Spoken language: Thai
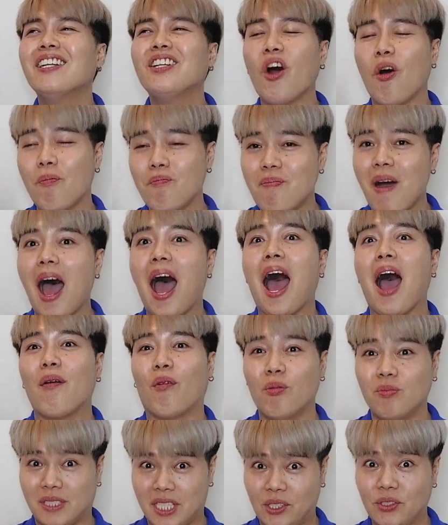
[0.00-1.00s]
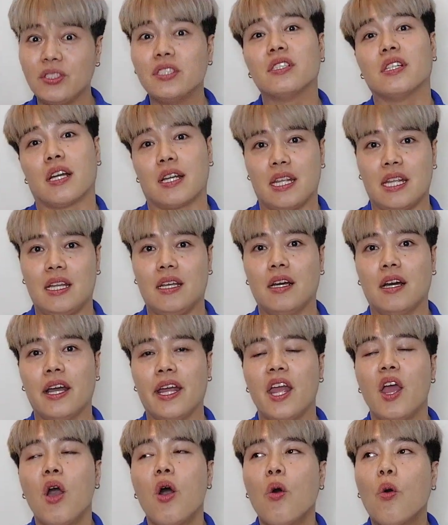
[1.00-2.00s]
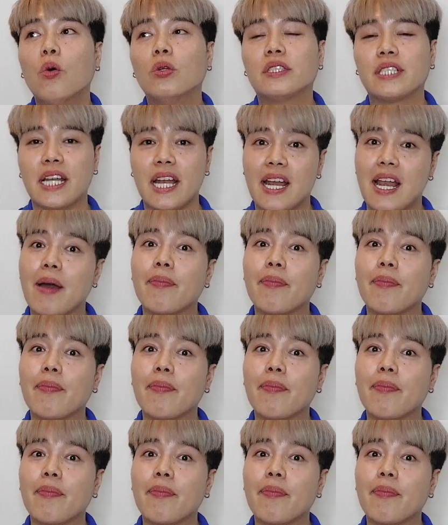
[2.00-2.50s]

ดมมาคุณจะรู้สึกอย่างนี้เลย คุณจะได้